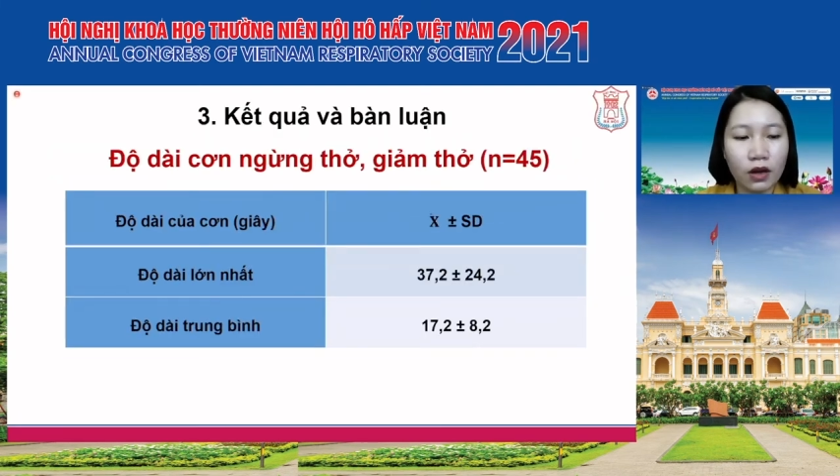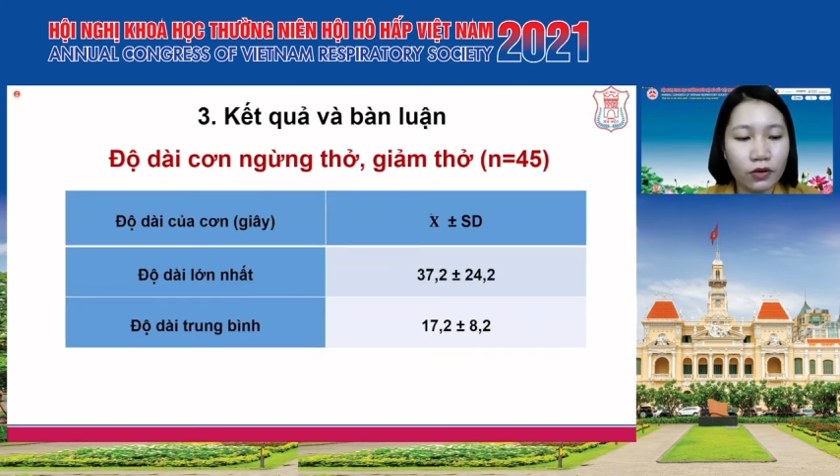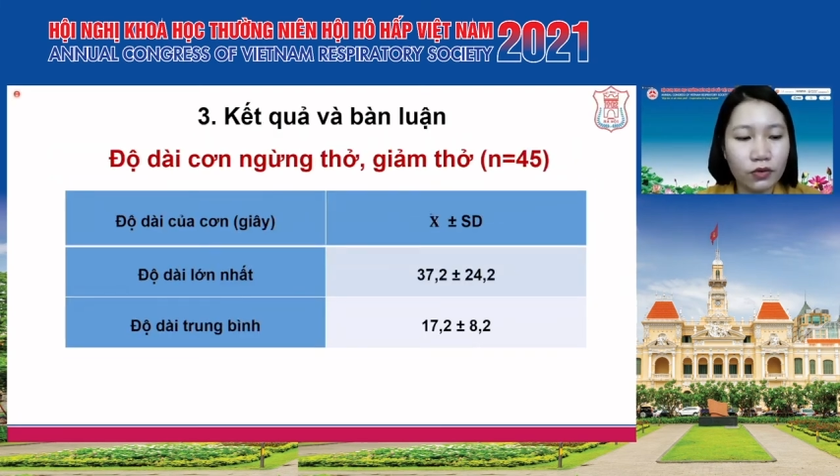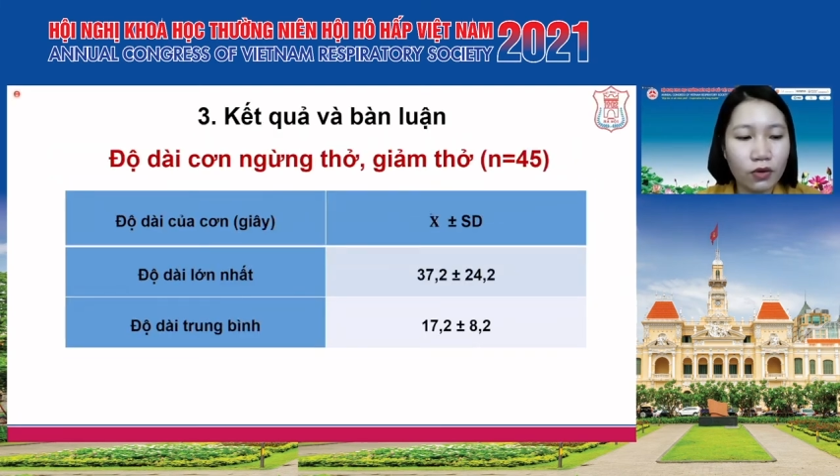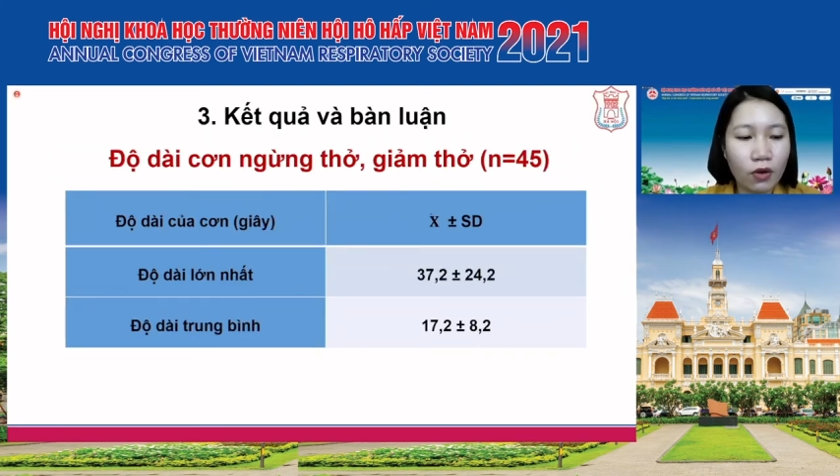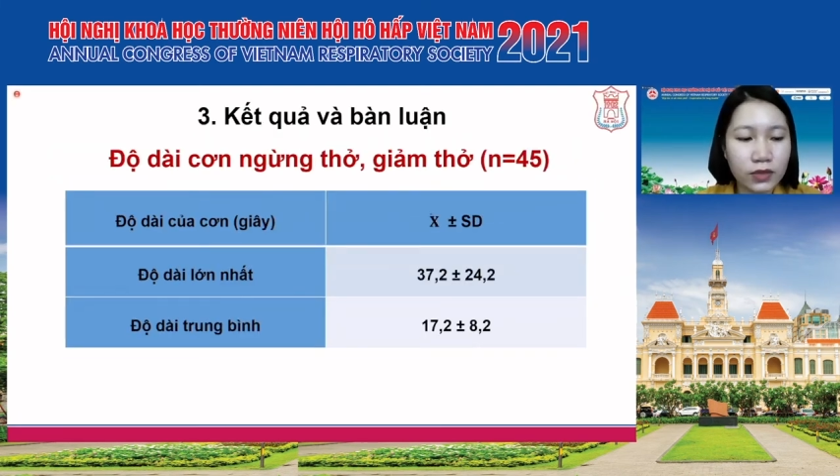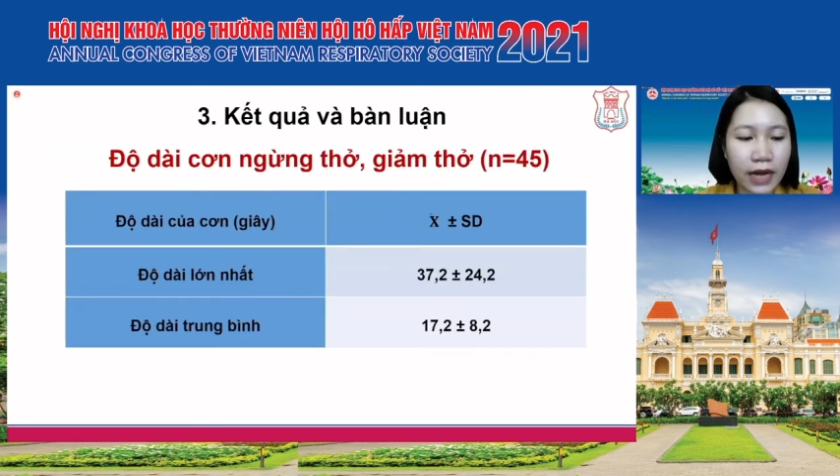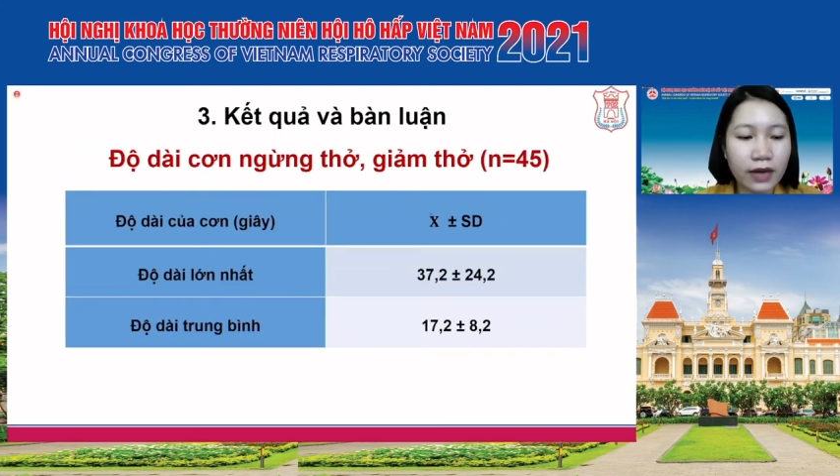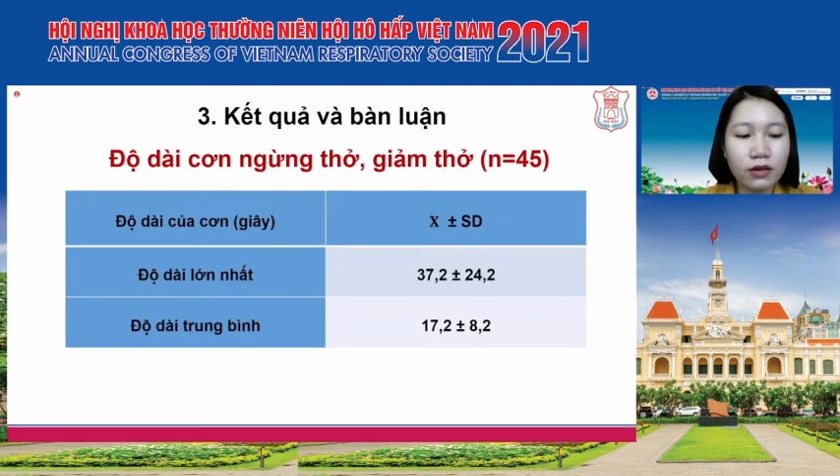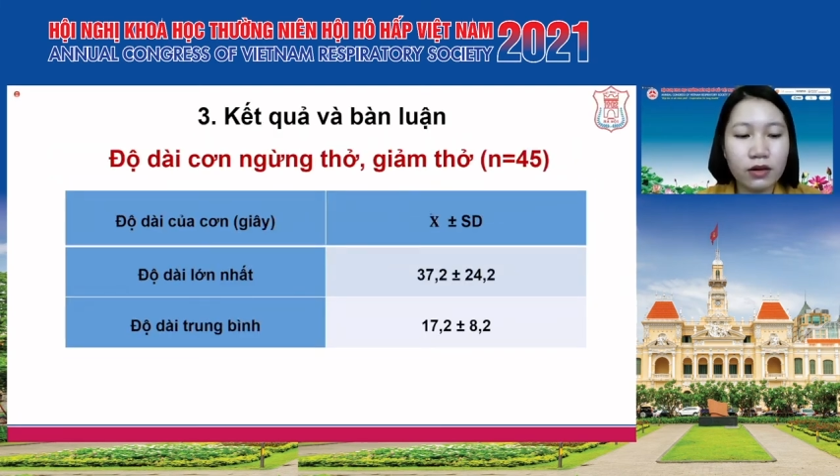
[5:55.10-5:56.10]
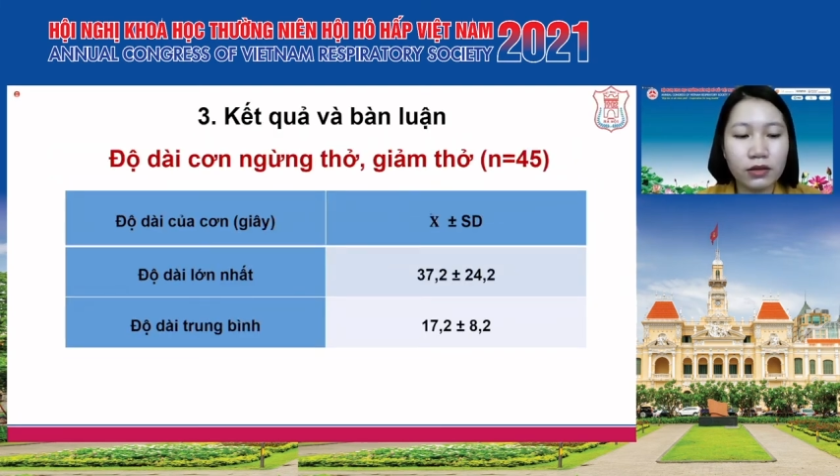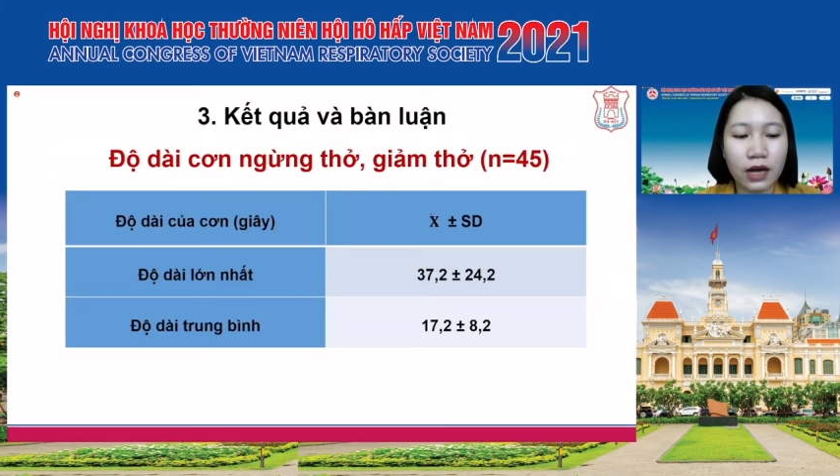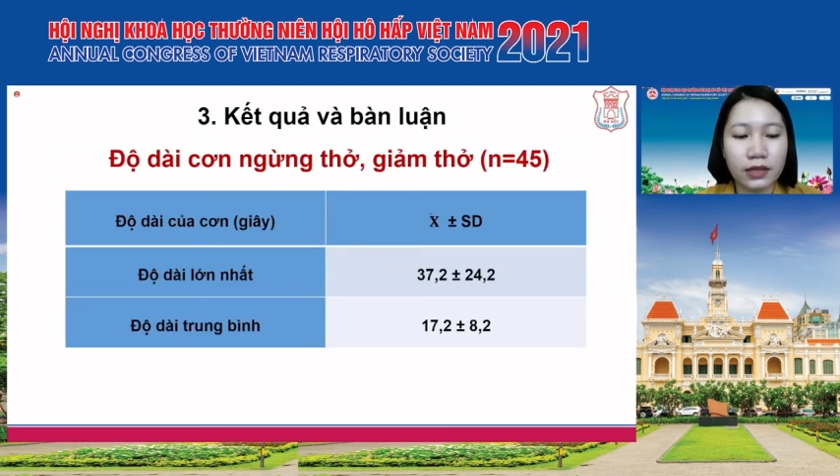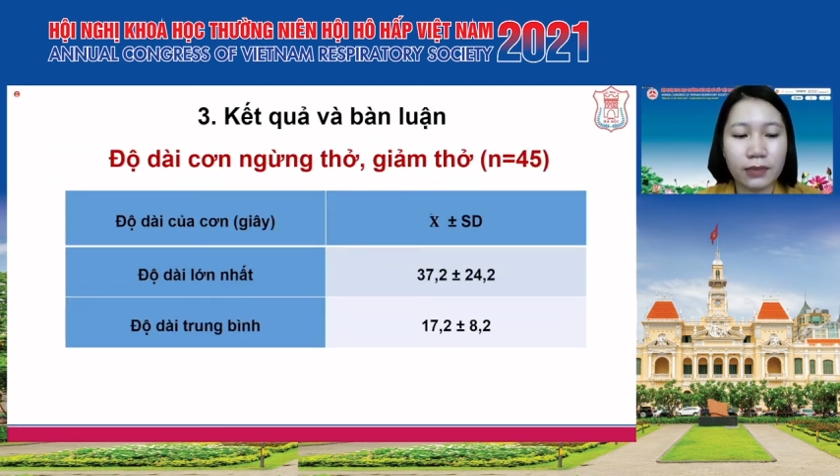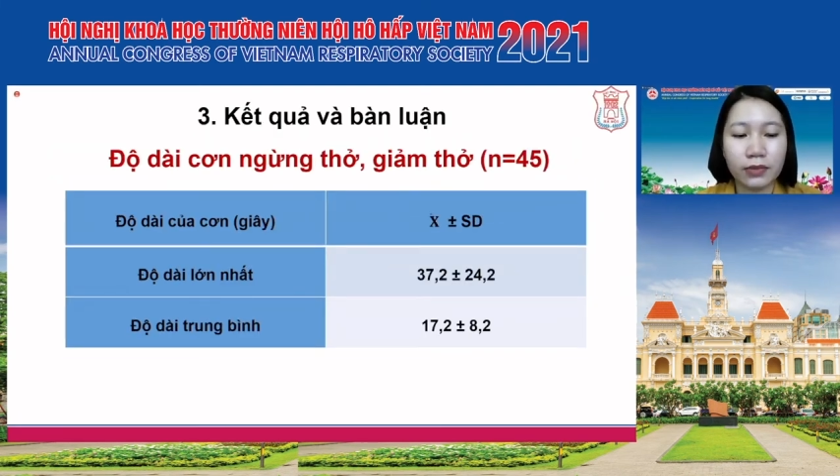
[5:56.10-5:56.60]
độ dài cơn ngừng thở
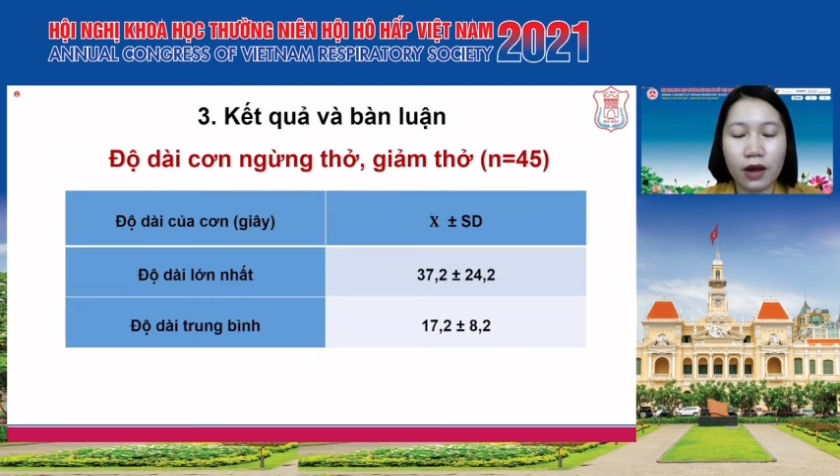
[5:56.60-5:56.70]
giảm thở